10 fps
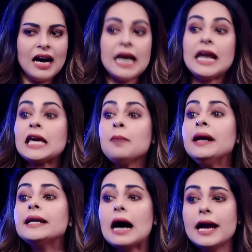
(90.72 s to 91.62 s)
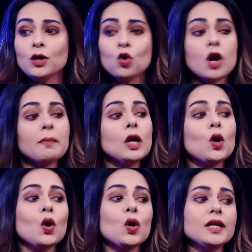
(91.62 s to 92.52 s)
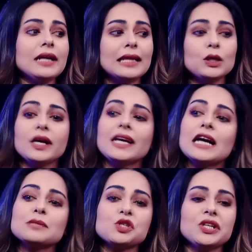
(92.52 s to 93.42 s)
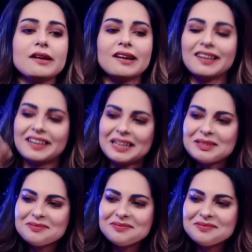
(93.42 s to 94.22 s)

हालांकि मैं डायन हूँ और मैं लोगों को डराती हूँ लेकिन आज मुझे डर लग रहा है